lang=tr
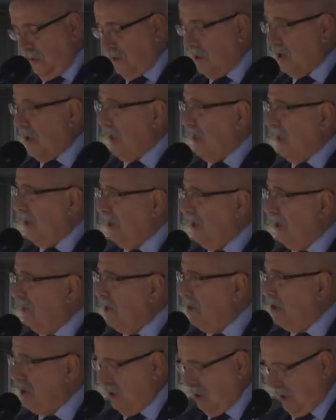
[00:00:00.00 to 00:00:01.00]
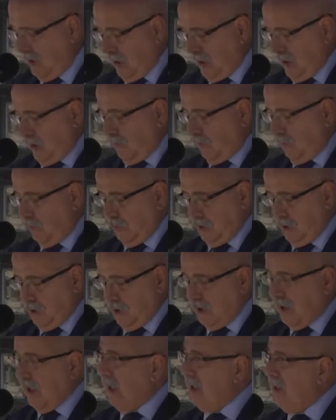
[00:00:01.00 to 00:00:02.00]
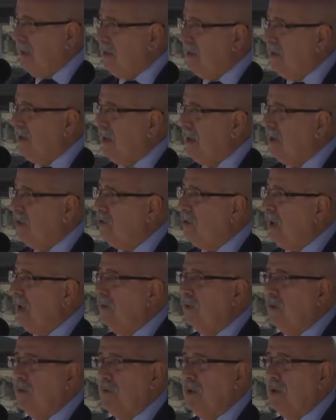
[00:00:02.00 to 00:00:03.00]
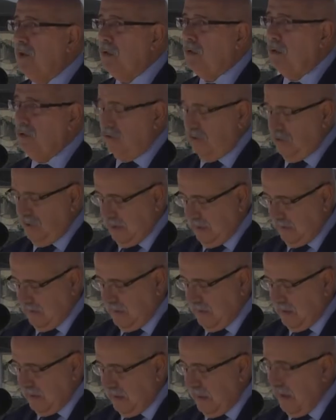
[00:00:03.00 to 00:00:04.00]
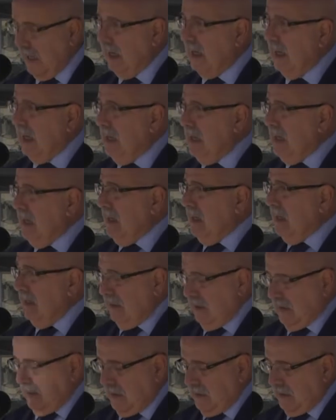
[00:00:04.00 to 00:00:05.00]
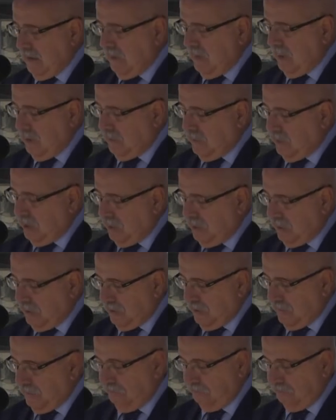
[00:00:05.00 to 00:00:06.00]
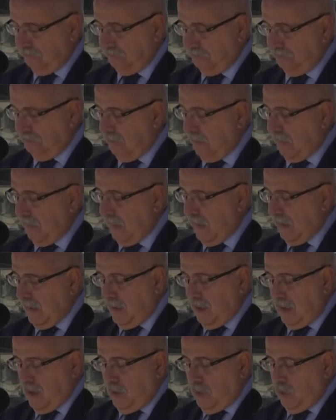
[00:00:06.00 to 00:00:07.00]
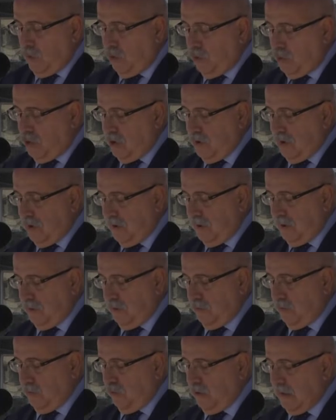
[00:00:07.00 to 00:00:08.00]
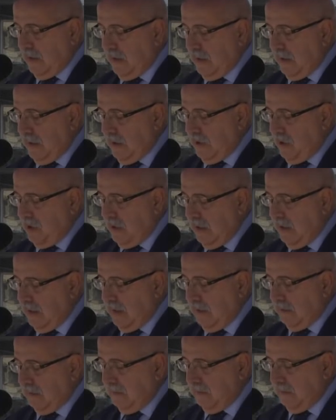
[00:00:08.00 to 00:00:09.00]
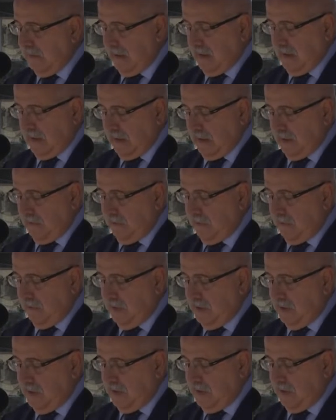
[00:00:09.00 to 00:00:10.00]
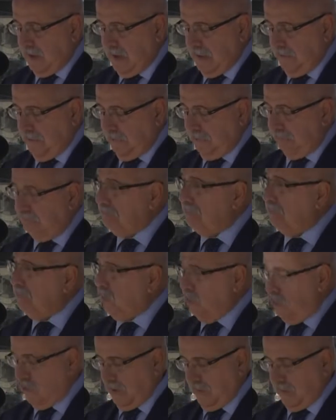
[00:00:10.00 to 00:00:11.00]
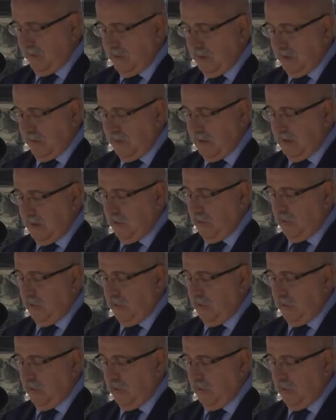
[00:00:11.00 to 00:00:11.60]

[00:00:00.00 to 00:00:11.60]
işgal edilmiş. Bu işgal 8 Eylül 1922'de e, bitmiştir. 3 yılın üzerinde işgal altında kalan Manisa, Mustafa Kemal'in